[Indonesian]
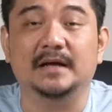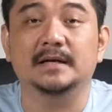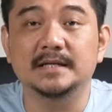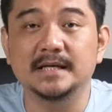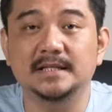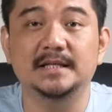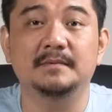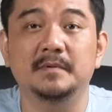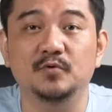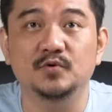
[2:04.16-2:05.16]
karena dia
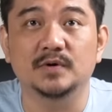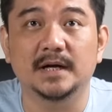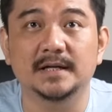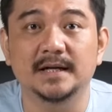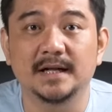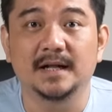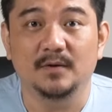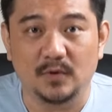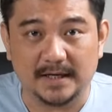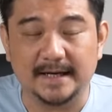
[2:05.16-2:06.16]
tidak membutuhkan
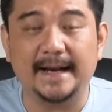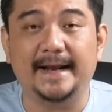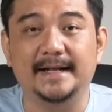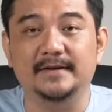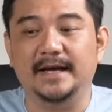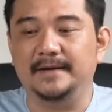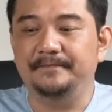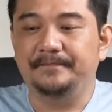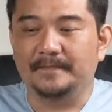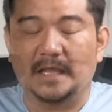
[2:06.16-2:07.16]
buat gede gitu
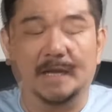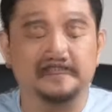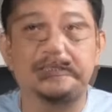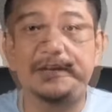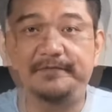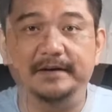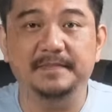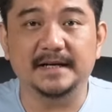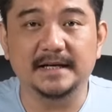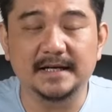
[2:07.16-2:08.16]
ya nah Slate
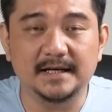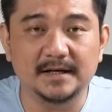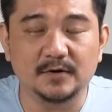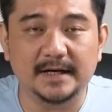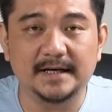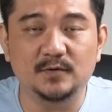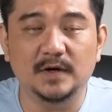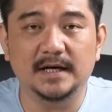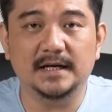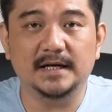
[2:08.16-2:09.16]
Fiber ini ngeluarin
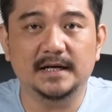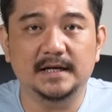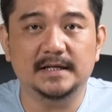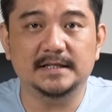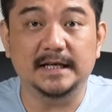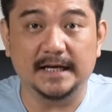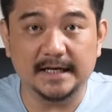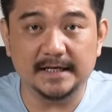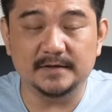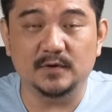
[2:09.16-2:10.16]
dua
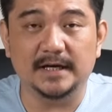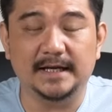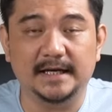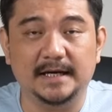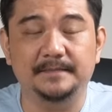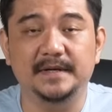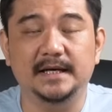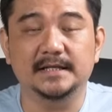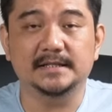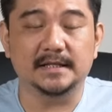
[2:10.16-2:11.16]
seri dua line up
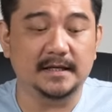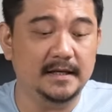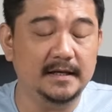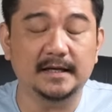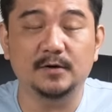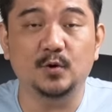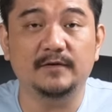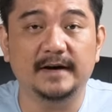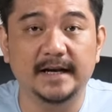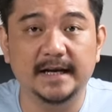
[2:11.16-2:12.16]
ya terdiri dari dua
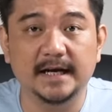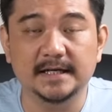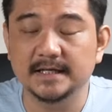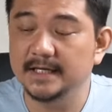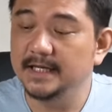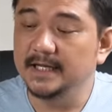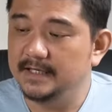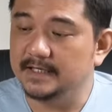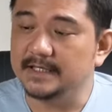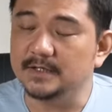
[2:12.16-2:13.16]
varian
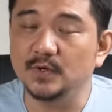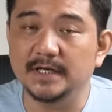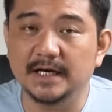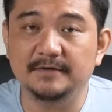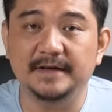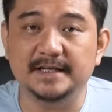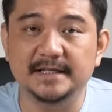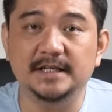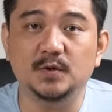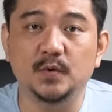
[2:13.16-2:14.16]
yang satu adalah
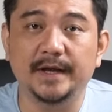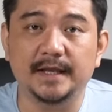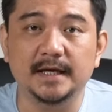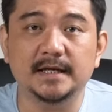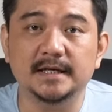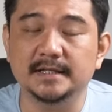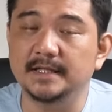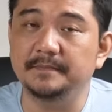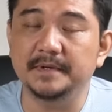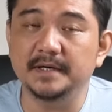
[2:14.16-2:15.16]
versi two-way nya dengan
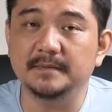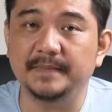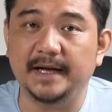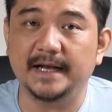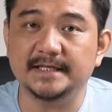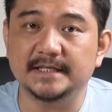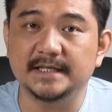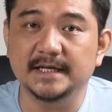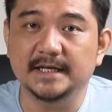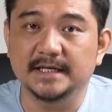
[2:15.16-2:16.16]
tipe
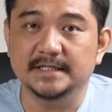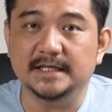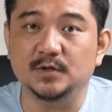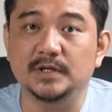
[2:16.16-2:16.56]
PS 165